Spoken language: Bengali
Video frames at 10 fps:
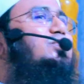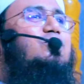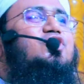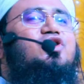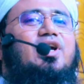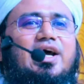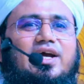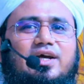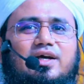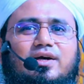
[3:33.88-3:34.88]
সংবাদ ছড়ায়
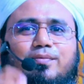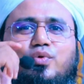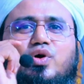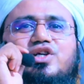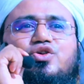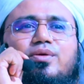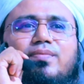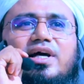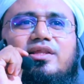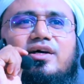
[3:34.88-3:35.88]
ভুয়া
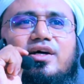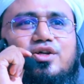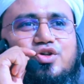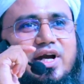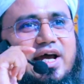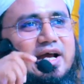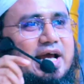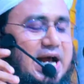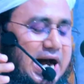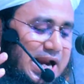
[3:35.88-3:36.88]
সংবাদ ছড়ায়
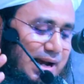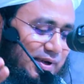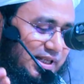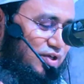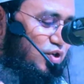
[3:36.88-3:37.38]
আর আমাদের